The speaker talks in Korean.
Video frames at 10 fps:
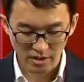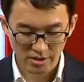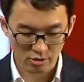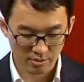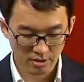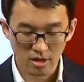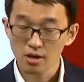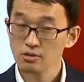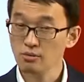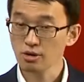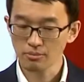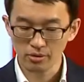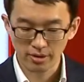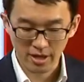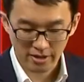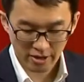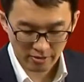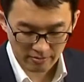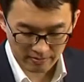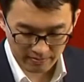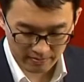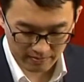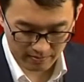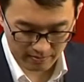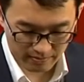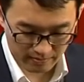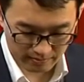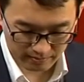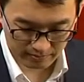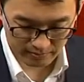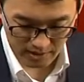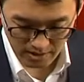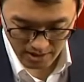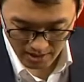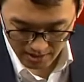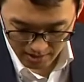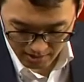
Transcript: 자, 여러분. 좀 어려운 표현이 나왔네요. 자.